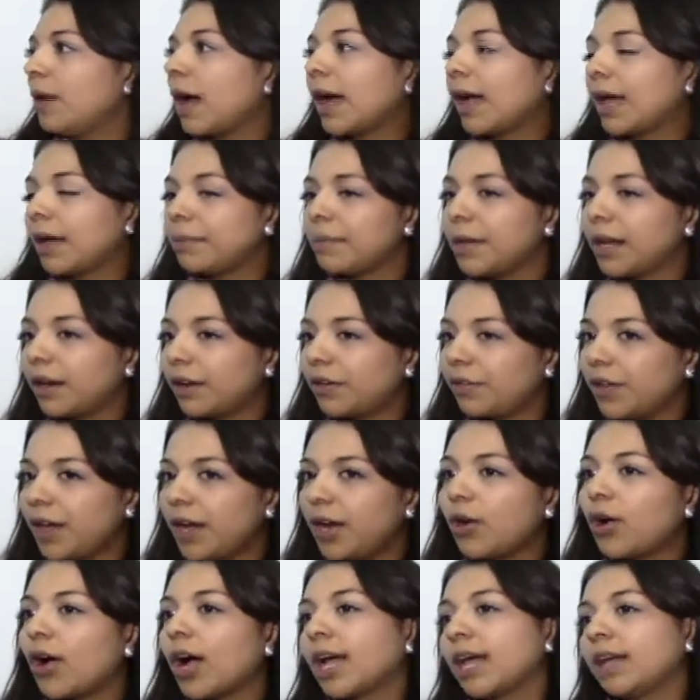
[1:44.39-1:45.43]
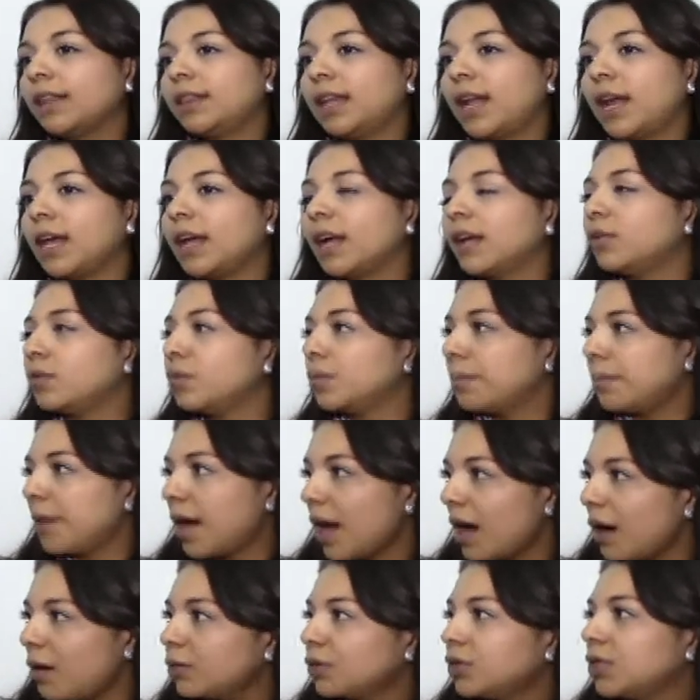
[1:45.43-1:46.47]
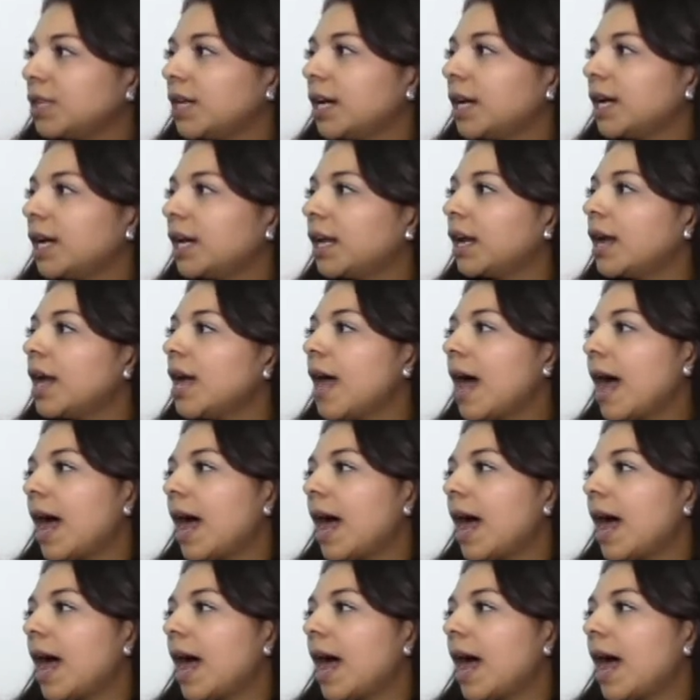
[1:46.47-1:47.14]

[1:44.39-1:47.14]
¿A qué me refiero? A que traigan un voucher,